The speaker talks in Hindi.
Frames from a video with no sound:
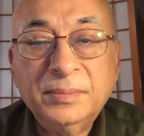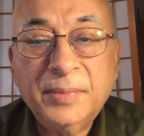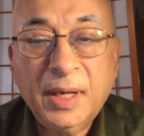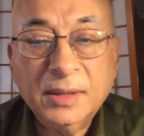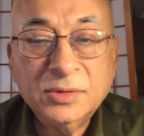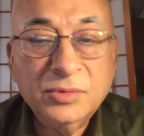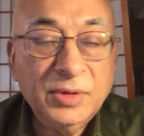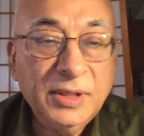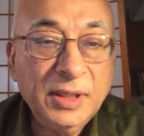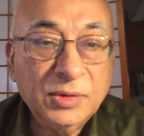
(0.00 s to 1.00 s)
पांच
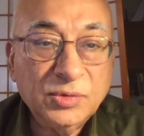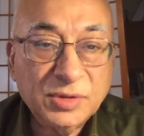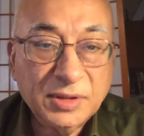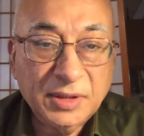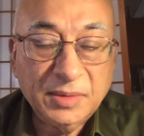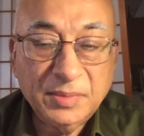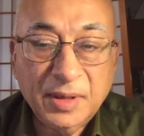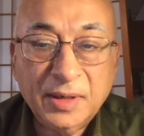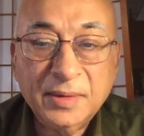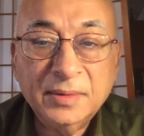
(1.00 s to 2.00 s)
गोलियां दो से तीन
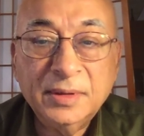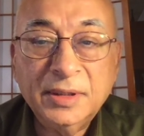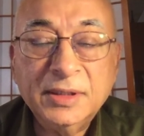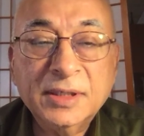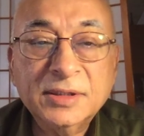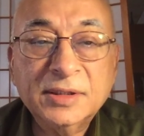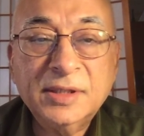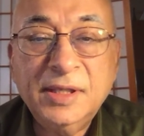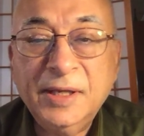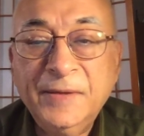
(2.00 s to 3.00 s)
बार ली जा
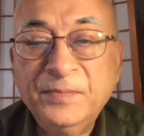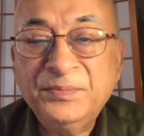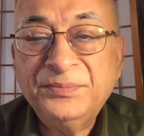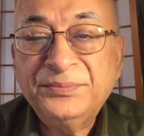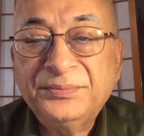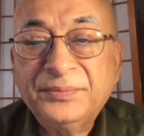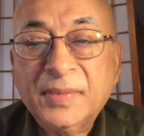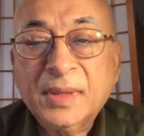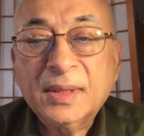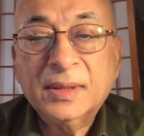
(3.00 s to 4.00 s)
सकती हैं
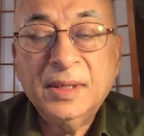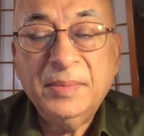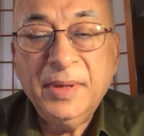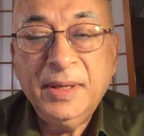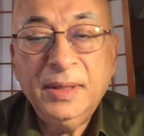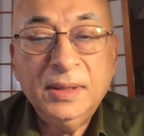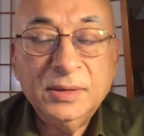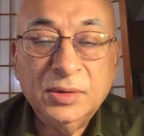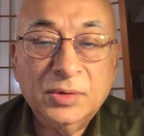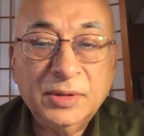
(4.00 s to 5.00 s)
दिन में
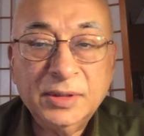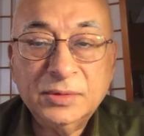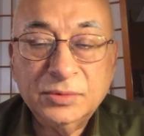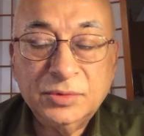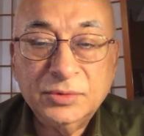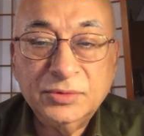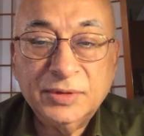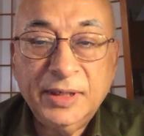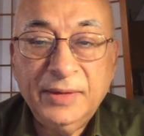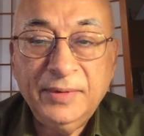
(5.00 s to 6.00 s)
और ये
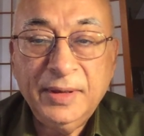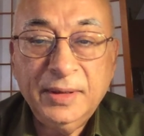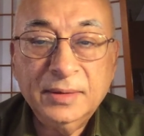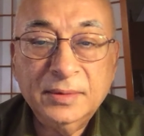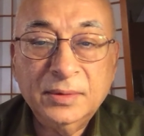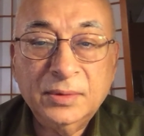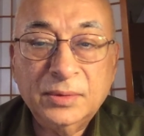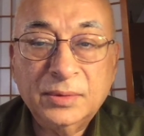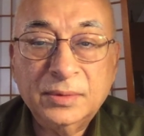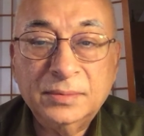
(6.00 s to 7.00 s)
चूसले में
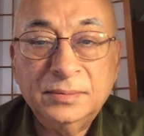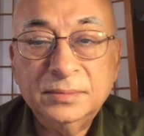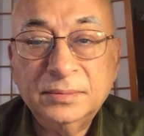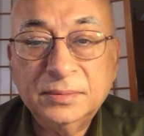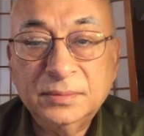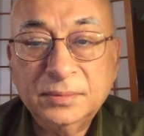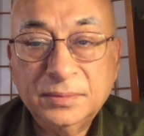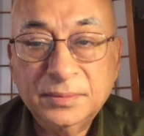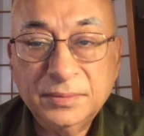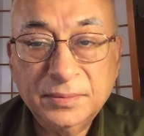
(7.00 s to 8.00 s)
और
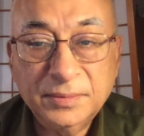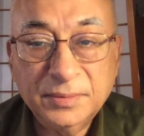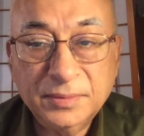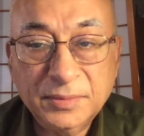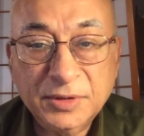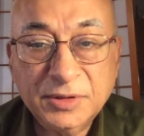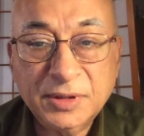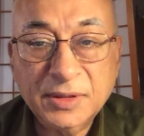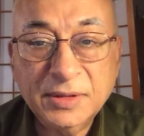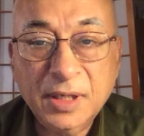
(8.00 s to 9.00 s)
इस
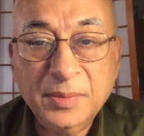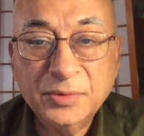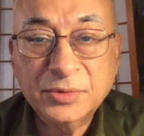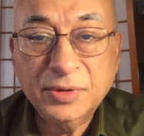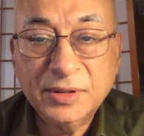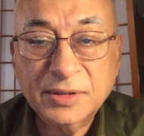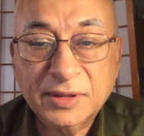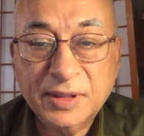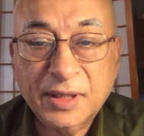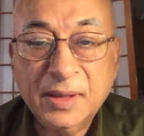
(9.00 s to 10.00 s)
तरह से आप उसको ले
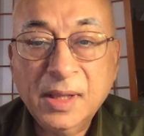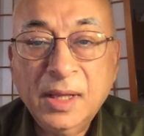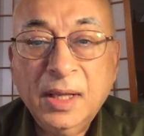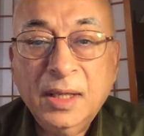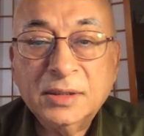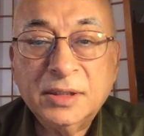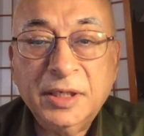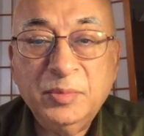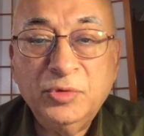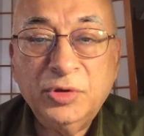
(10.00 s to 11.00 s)
सकते हैं
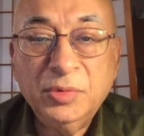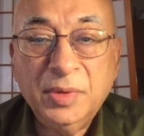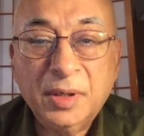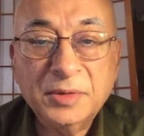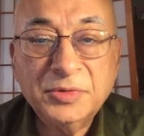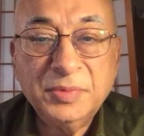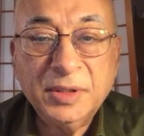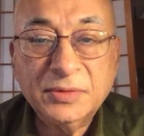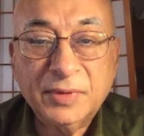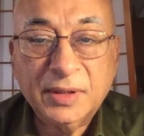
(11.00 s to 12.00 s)
जड़ी बूटियों में हर्ब्स में
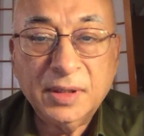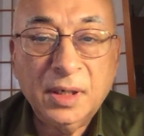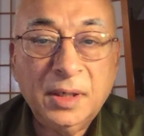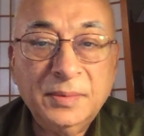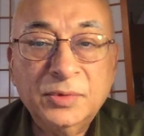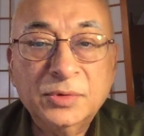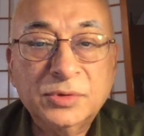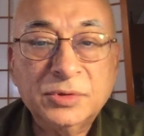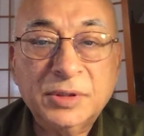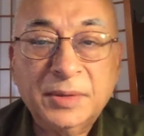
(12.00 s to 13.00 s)
अश्वगंधा हर्ब
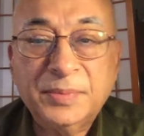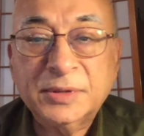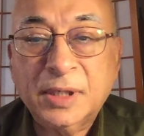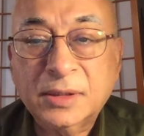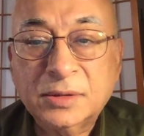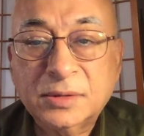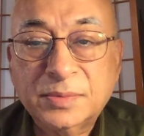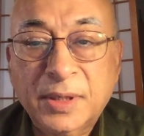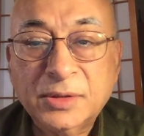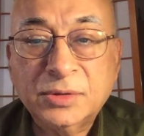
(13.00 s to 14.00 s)
200 से 50
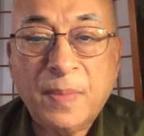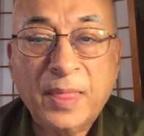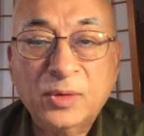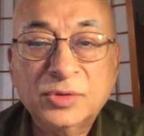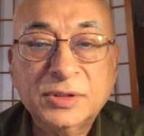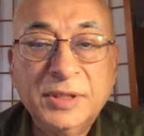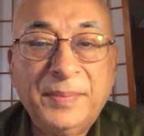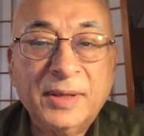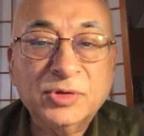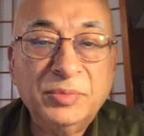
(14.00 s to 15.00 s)
500 200 से
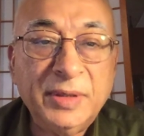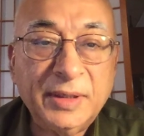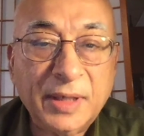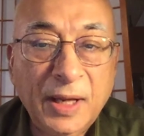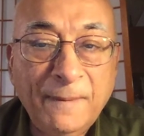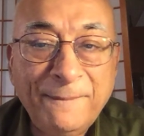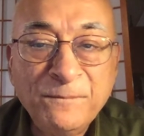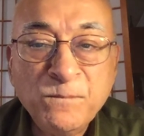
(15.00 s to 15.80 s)
500 मिलीग्राम